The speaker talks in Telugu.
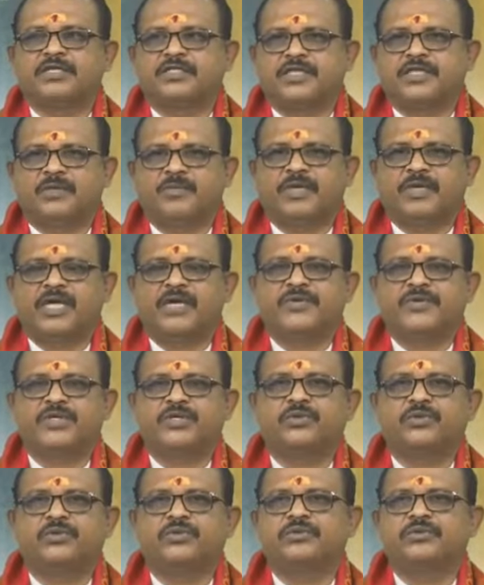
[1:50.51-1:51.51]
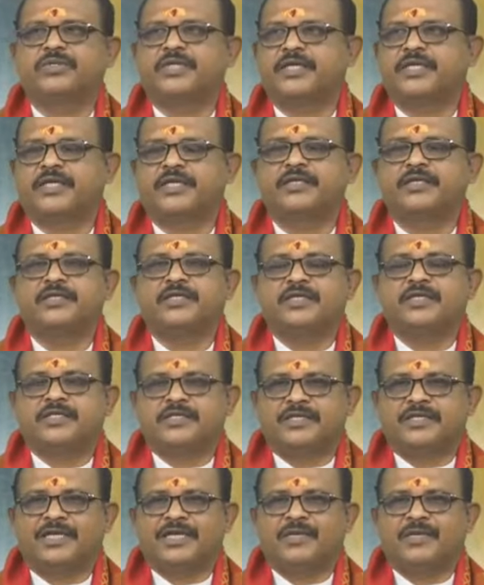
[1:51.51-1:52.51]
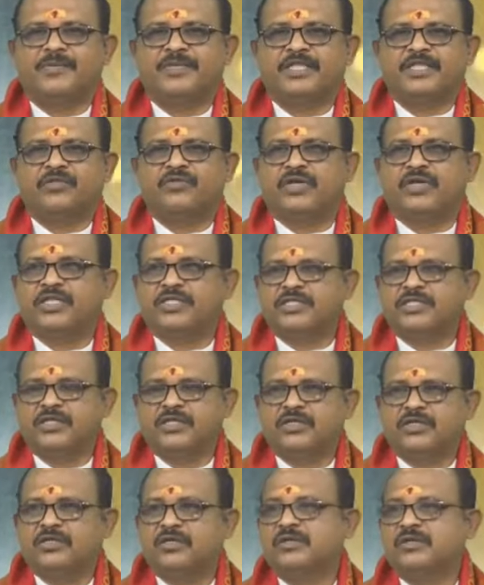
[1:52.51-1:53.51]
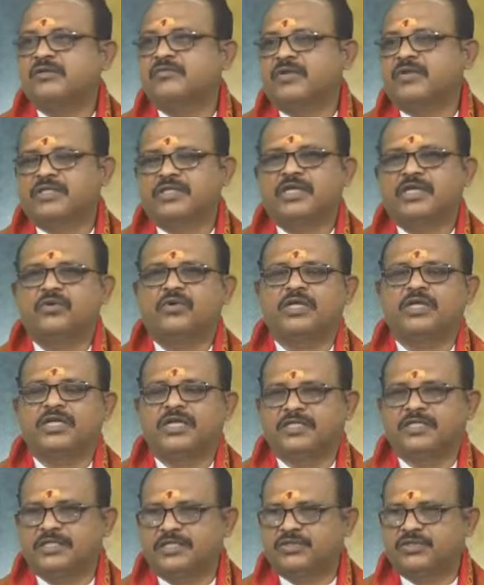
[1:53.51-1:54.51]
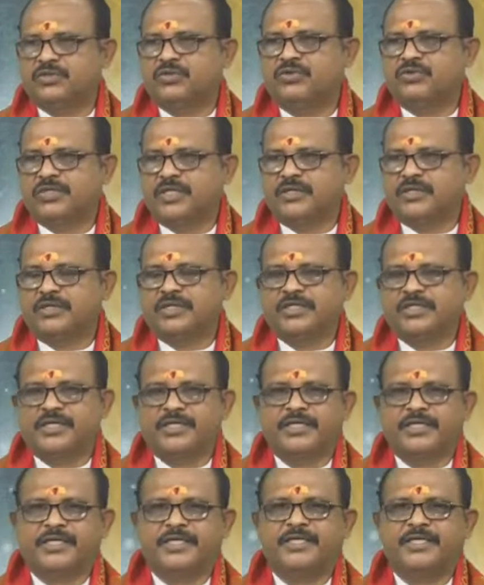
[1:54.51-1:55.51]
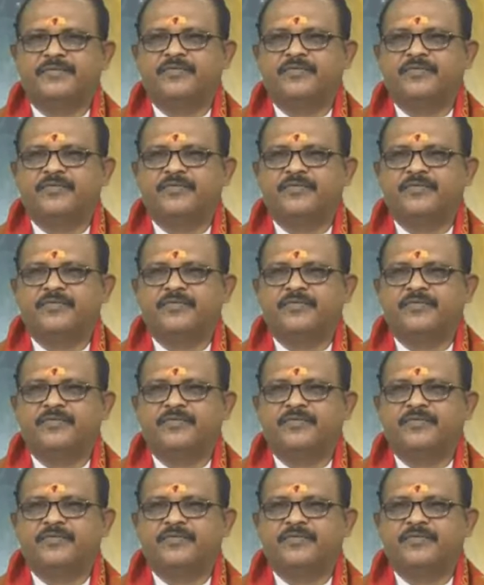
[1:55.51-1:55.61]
శ్రీ మహావిష్ణువుకి చాలామంది ద్వాదశి వ్రతాలు కూడా ఆచరిస్తూ ఉంటారు ఎందుకంటే